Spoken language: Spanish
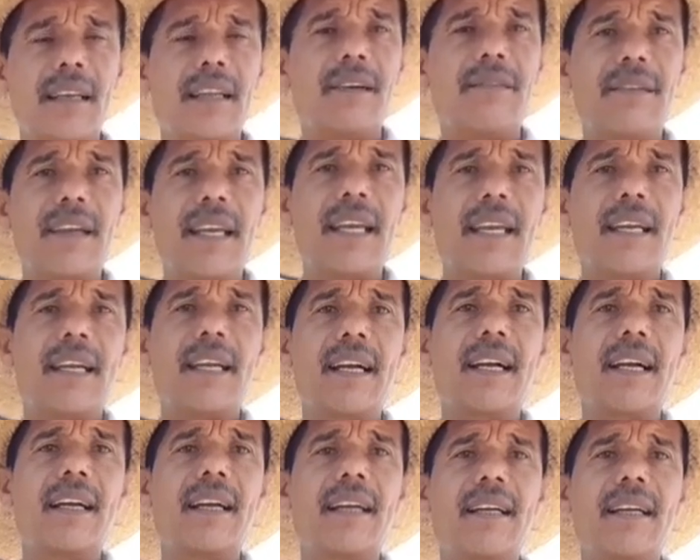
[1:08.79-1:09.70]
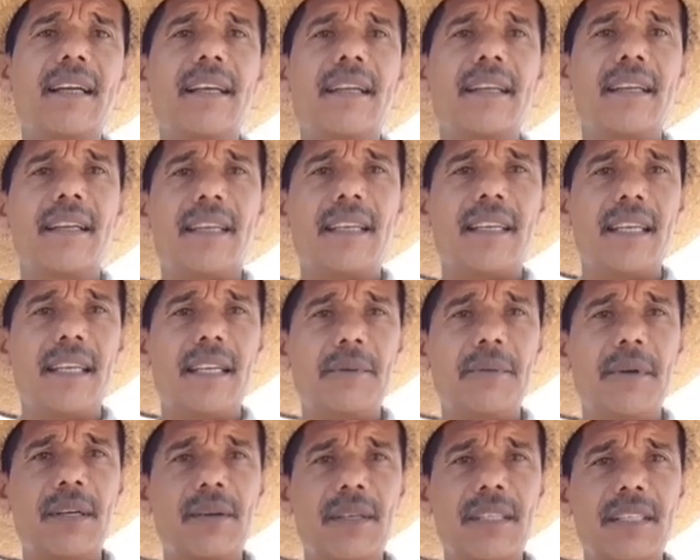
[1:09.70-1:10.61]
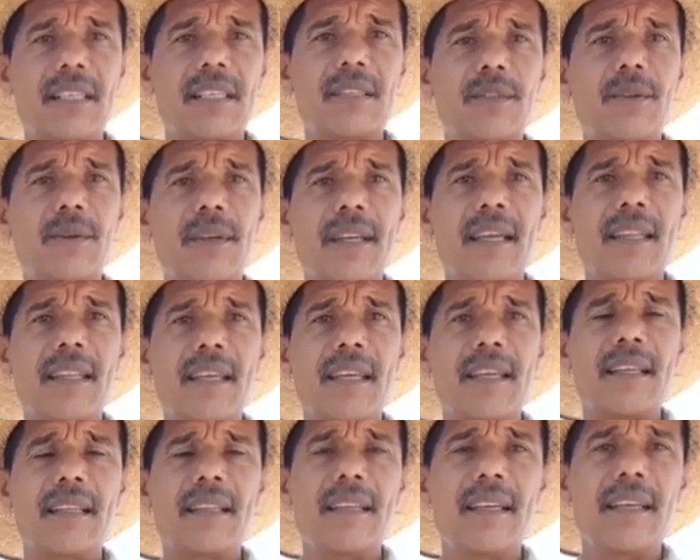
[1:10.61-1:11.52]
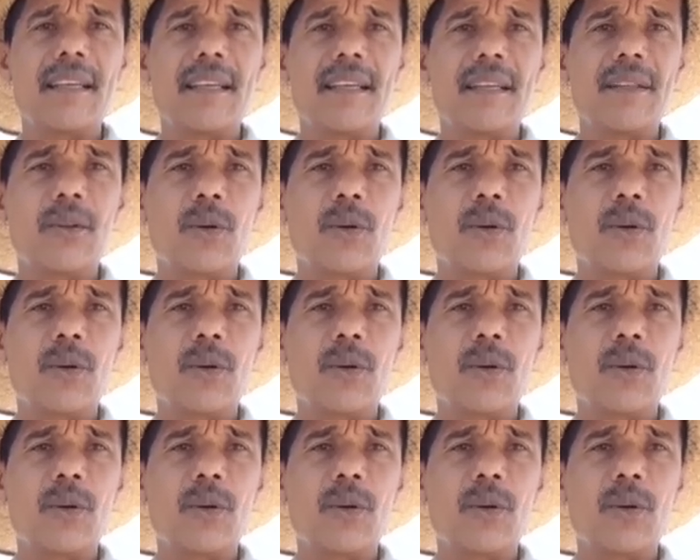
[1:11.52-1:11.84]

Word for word: FECA y bueno, esa zona de,